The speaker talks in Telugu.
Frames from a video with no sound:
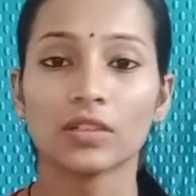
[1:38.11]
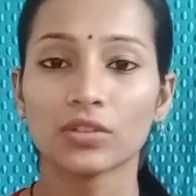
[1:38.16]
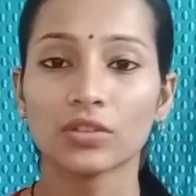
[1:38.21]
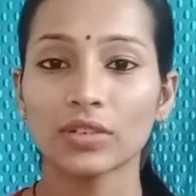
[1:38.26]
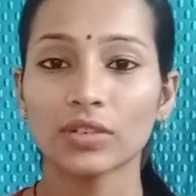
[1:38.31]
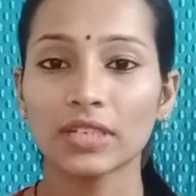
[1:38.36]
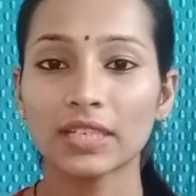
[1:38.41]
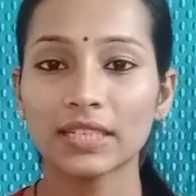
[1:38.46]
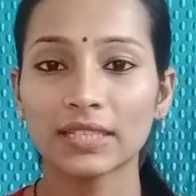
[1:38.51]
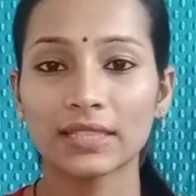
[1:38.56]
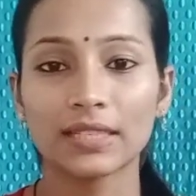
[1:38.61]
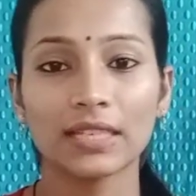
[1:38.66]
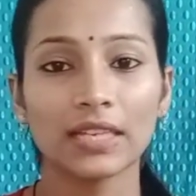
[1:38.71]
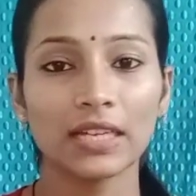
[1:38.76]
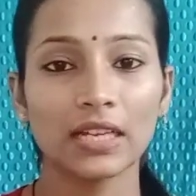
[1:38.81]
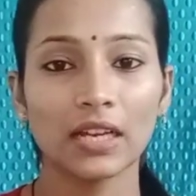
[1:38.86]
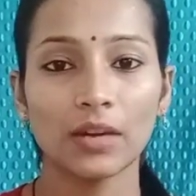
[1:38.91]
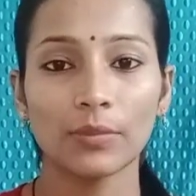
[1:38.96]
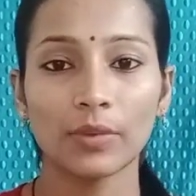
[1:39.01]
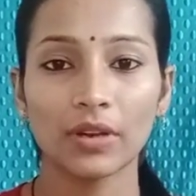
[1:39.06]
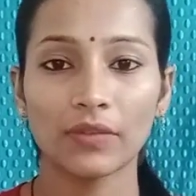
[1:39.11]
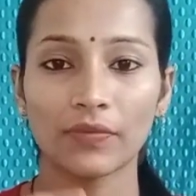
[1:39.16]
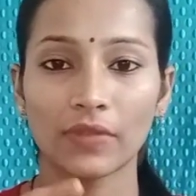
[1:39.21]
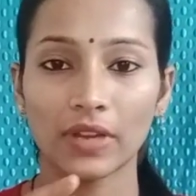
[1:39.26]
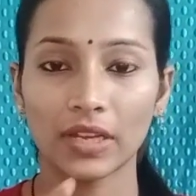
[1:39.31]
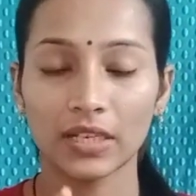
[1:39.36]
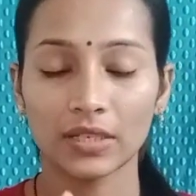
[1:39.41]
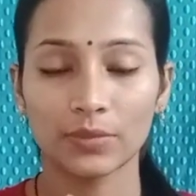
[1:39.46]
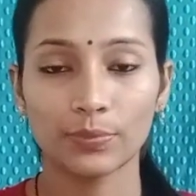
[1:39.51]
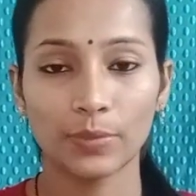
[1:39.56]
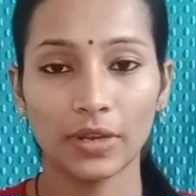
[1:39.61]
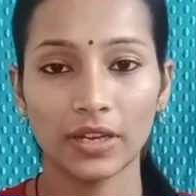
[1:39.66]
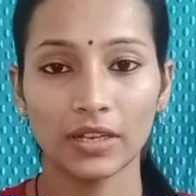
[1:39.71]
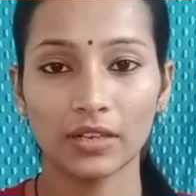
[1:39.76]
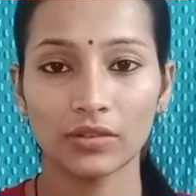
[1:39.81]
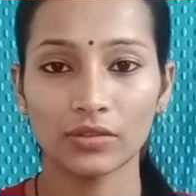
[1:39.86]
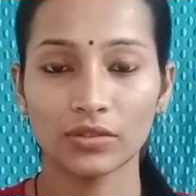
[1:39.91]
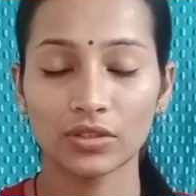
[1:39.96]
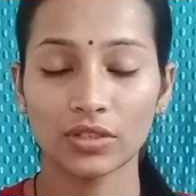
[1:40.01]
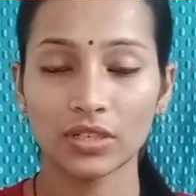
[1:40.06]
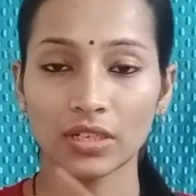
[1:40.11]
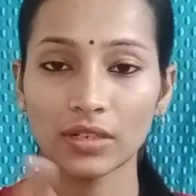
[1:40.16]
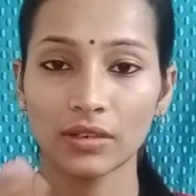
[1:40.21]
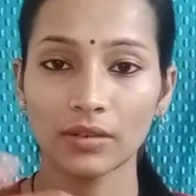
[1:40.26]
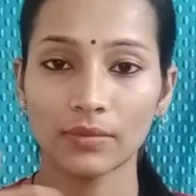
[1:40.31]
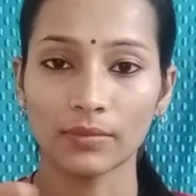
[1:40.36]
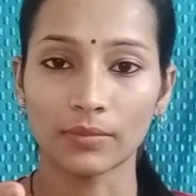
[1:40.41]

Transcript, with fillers: సో ఈజీలీగా మన ఫేస్ పై నుంచి